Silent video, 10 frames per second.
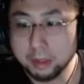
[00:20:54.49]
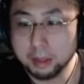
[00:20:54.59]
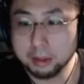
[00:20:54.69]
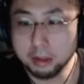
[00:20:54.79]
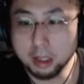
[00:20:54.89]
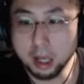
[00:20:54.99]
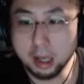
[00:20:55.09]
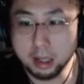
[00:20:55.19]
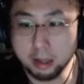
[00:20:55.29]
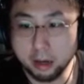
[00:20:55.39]
それは大変
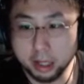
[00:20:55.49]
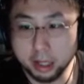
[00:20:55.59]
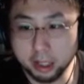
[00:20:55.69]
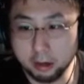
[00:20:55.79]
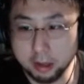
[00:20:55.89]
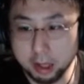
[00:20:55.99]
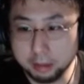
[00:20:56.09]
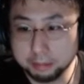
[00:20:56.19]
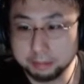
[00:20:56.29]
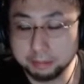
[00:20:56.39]
だわ、ガチャヒロさん。
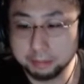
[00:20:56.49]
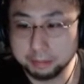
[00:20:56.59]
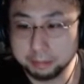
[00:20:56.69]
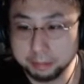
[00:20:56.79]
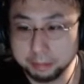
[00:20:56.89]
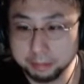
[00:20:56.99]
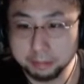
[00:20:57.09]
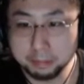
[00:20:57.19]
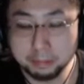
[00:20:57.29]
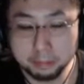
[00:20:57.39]

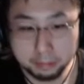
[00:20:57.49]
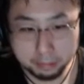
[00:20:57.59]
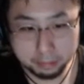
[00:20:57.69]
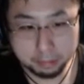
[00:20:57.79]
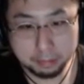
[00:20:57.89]
うん。